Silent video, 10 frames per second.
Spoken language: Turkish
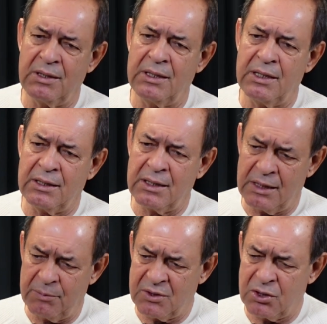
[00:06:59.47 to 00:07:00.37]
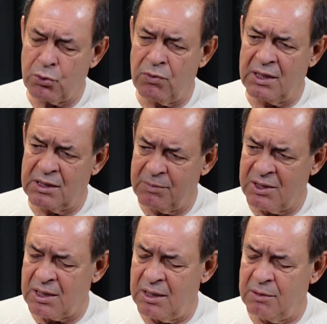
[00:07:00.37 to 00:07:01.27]
iğneyi kendimizi çuvaldızı
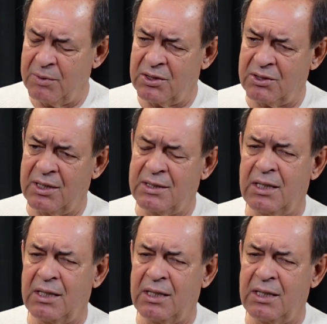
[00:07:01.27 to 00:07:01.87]
başkalarına batıracağı